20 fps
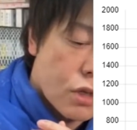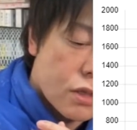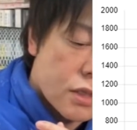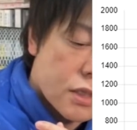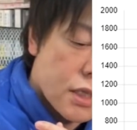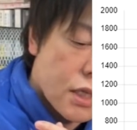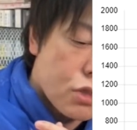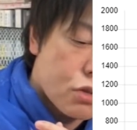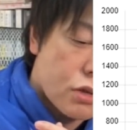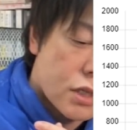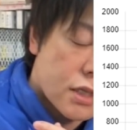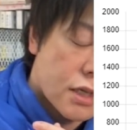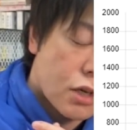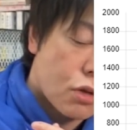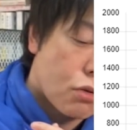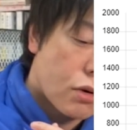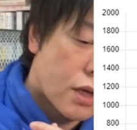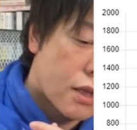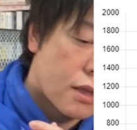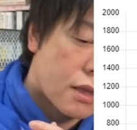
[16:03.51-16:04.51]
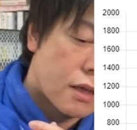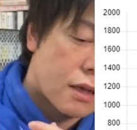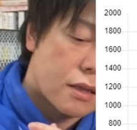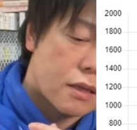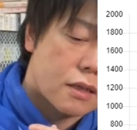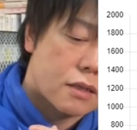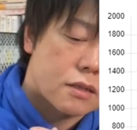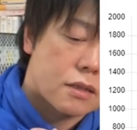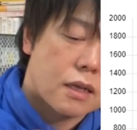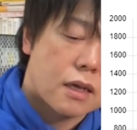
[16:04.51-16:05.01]
2018年は良かった
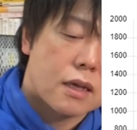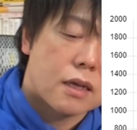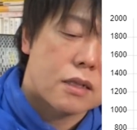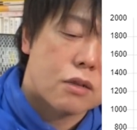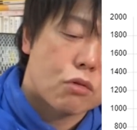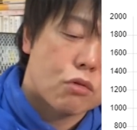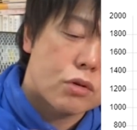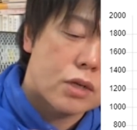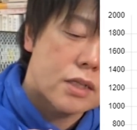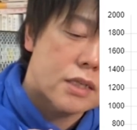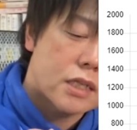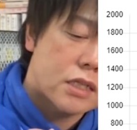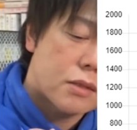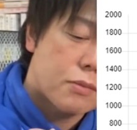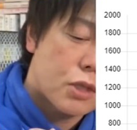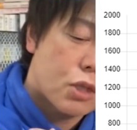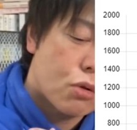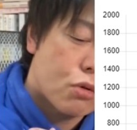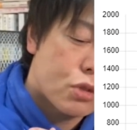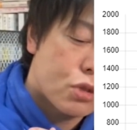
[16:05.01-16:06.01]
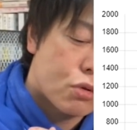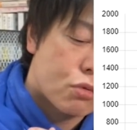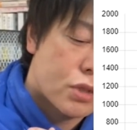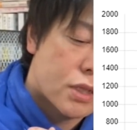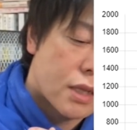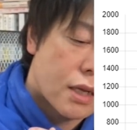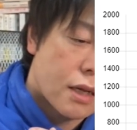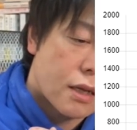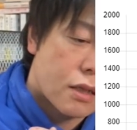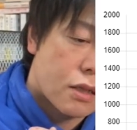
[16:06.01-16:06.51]
んですね。で、これ設備投資を
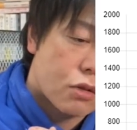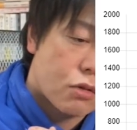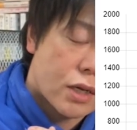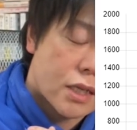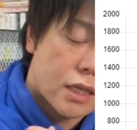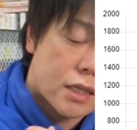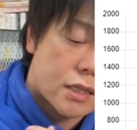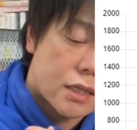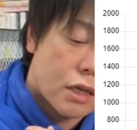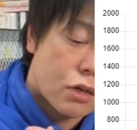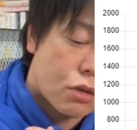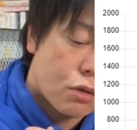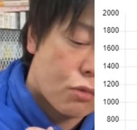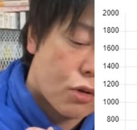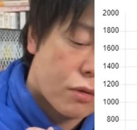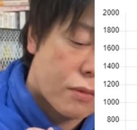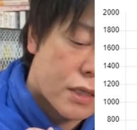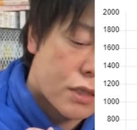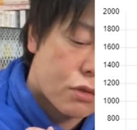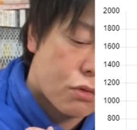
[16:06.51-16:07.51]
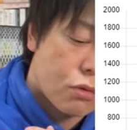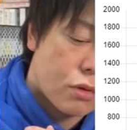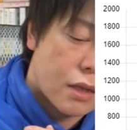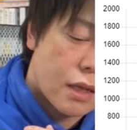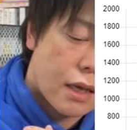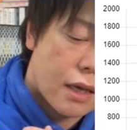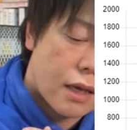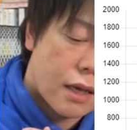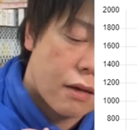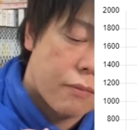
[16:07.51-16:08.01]
したという形になると思いますの
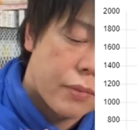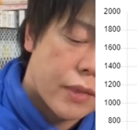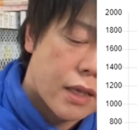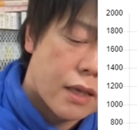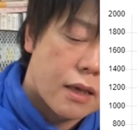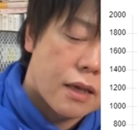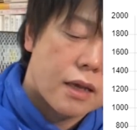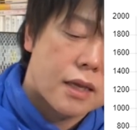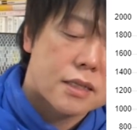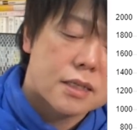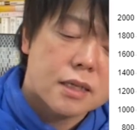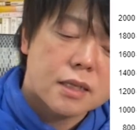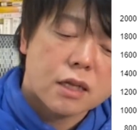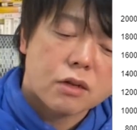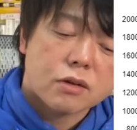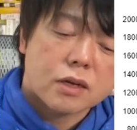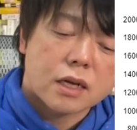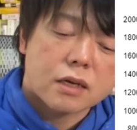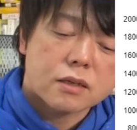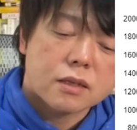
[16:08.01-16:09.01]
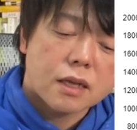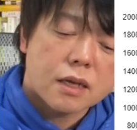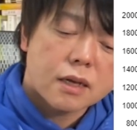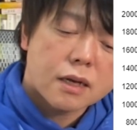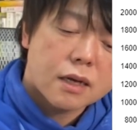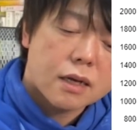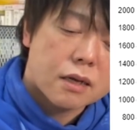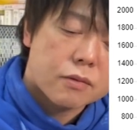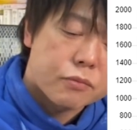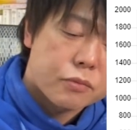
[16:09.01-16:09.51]
で、えー、さらなる拡大
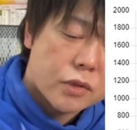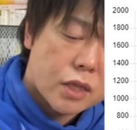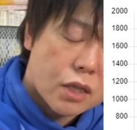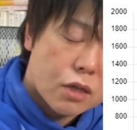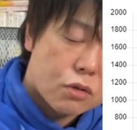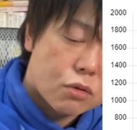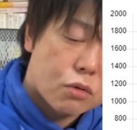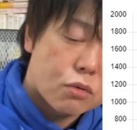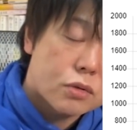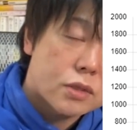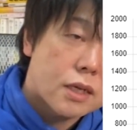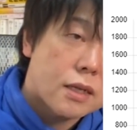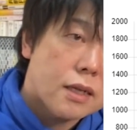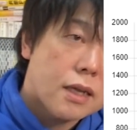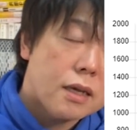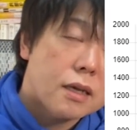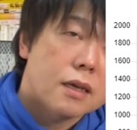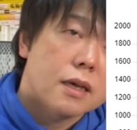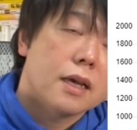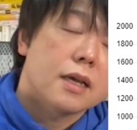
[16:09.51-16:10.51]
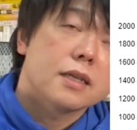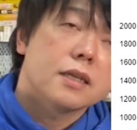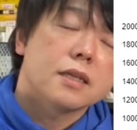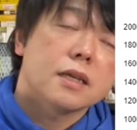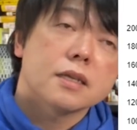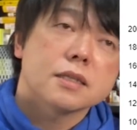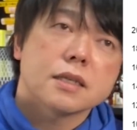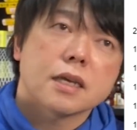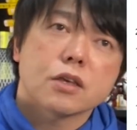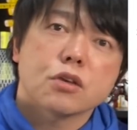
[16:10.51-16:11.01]
が当然ね、え2
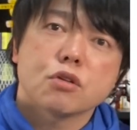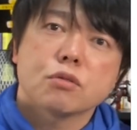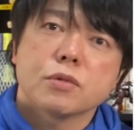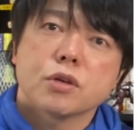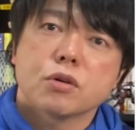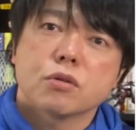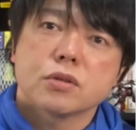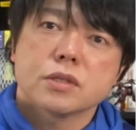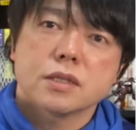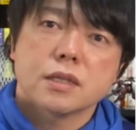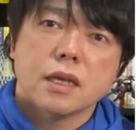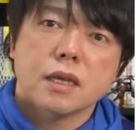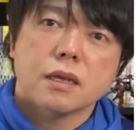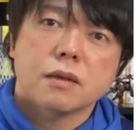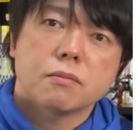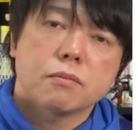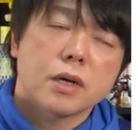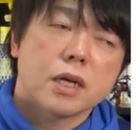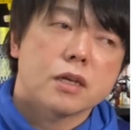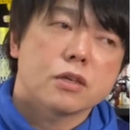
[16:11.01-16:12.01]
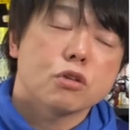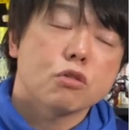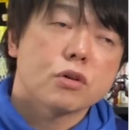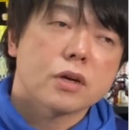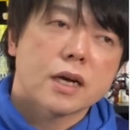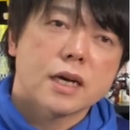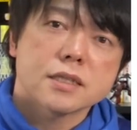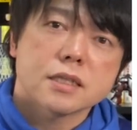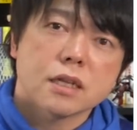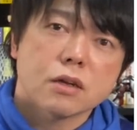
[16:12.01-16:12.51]
年先を見越して、まあ、よ
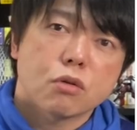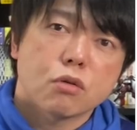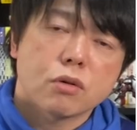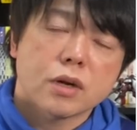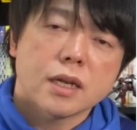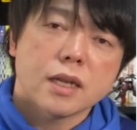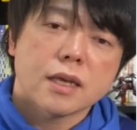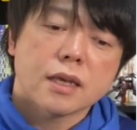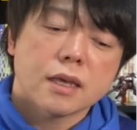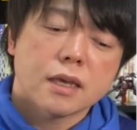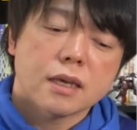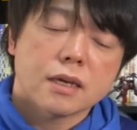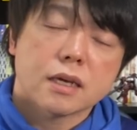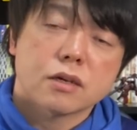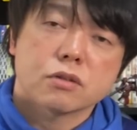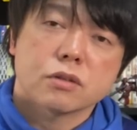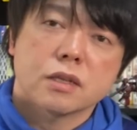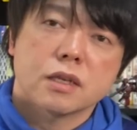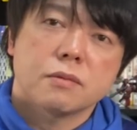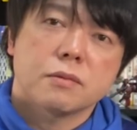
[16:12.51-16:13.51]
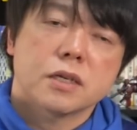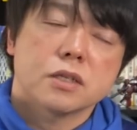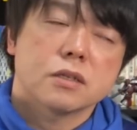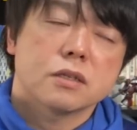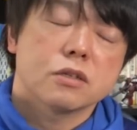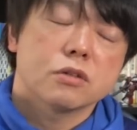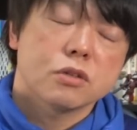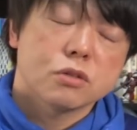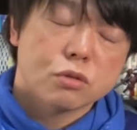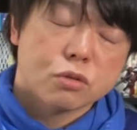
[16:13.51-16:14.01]
く会社で5カ年計画って言います
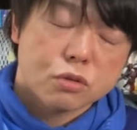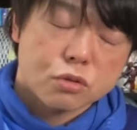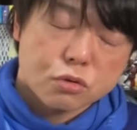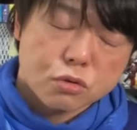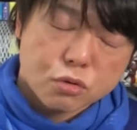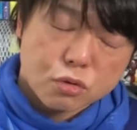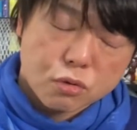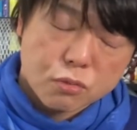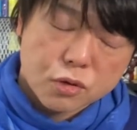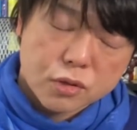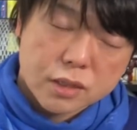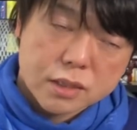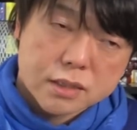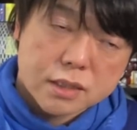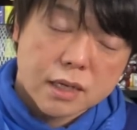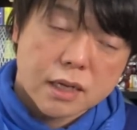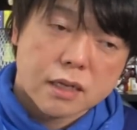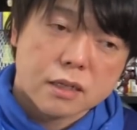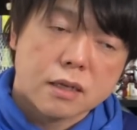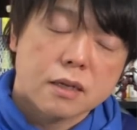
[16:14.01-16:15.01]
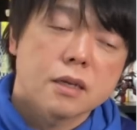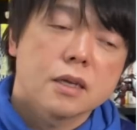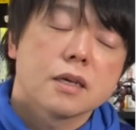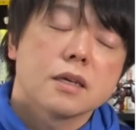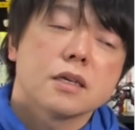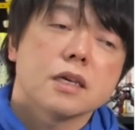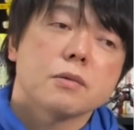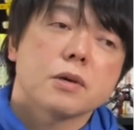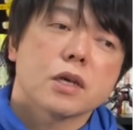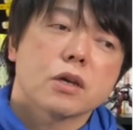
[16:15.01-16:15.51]
言う言うと思うんですが、
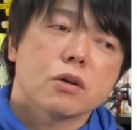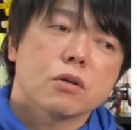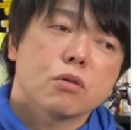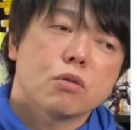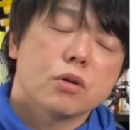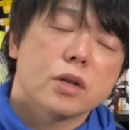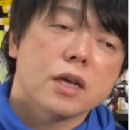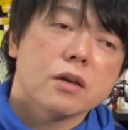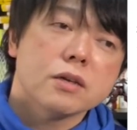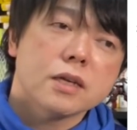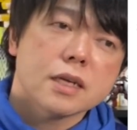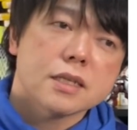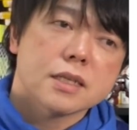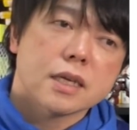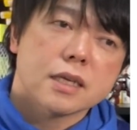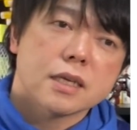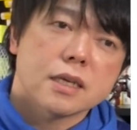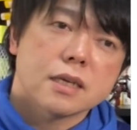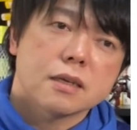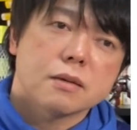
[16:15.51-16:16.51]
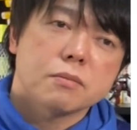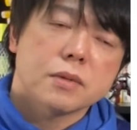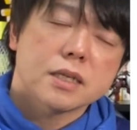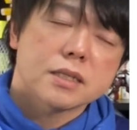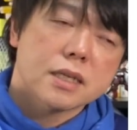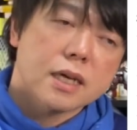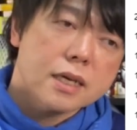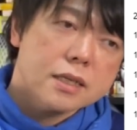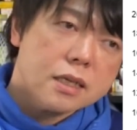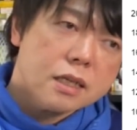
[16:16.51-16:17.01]
やっぱり、ね、5年ぐらい先、まあ、
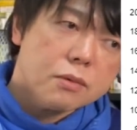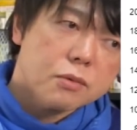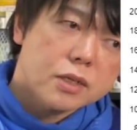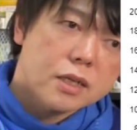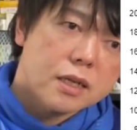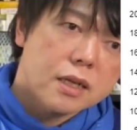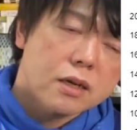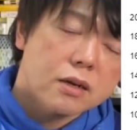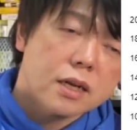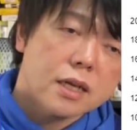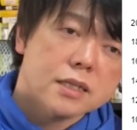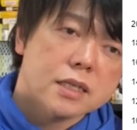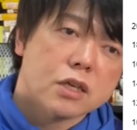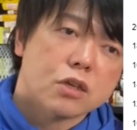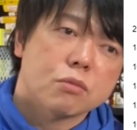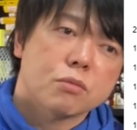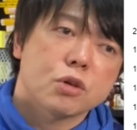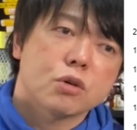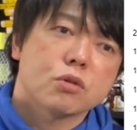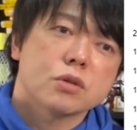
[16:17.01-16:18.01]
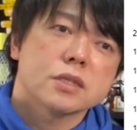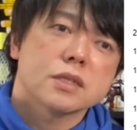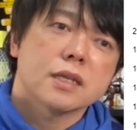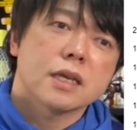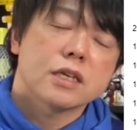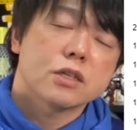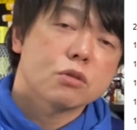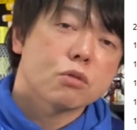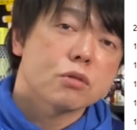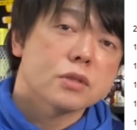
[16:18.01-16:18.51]
最低でも2年ぐらい先を見越し
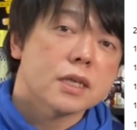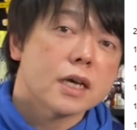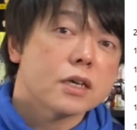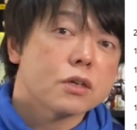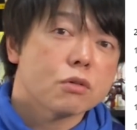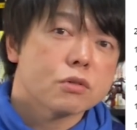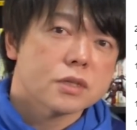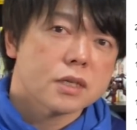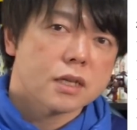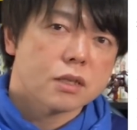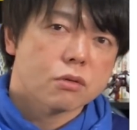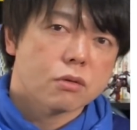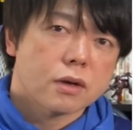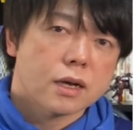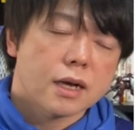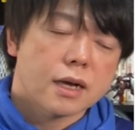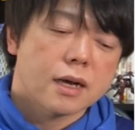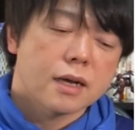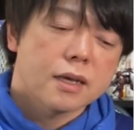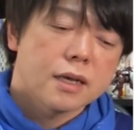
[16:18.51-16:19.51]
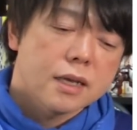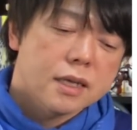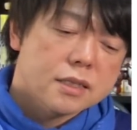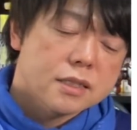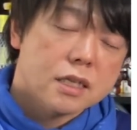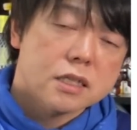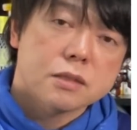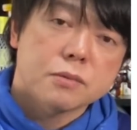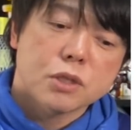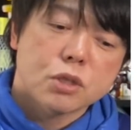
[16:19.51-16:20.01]
て人を採用したりとか、
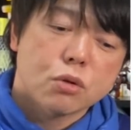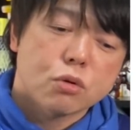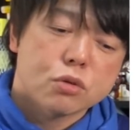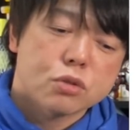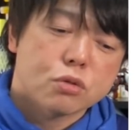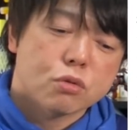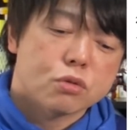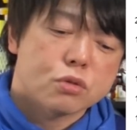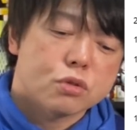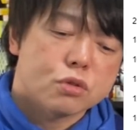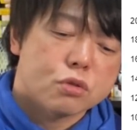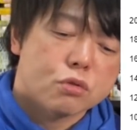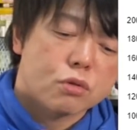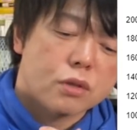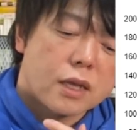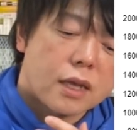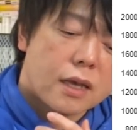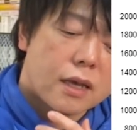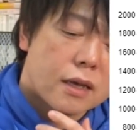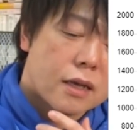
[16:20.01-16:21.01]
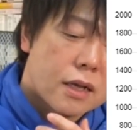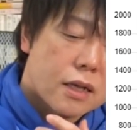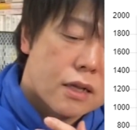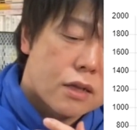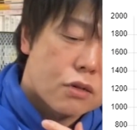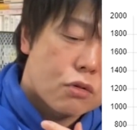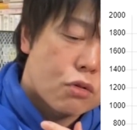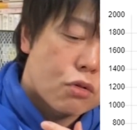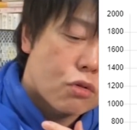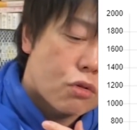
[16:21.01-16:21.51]
設備投資をするので、
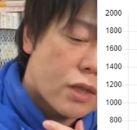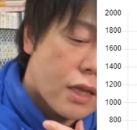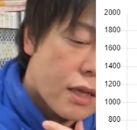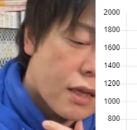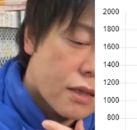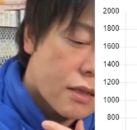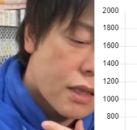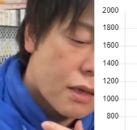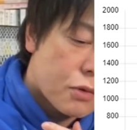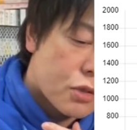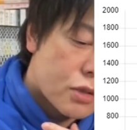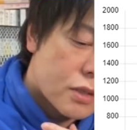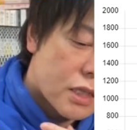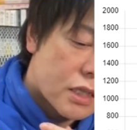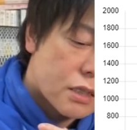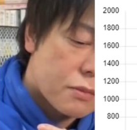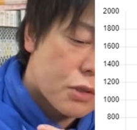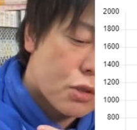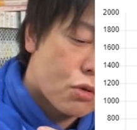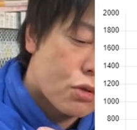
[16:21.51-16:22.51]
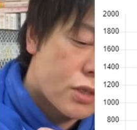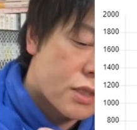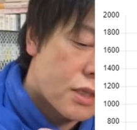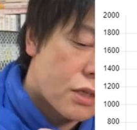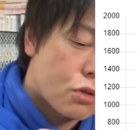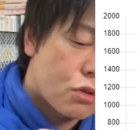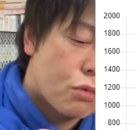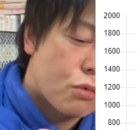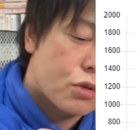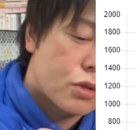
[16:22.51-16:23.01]
こので多分設備投資し
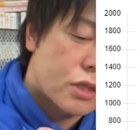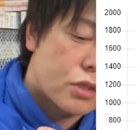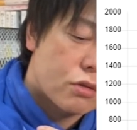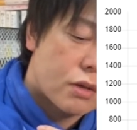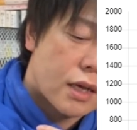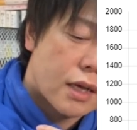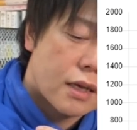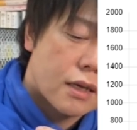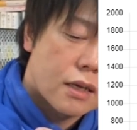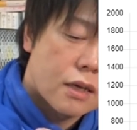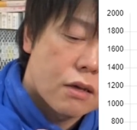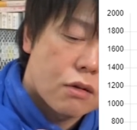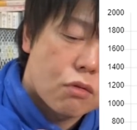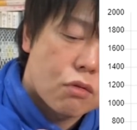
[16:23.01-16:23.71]
てると思うんですよね。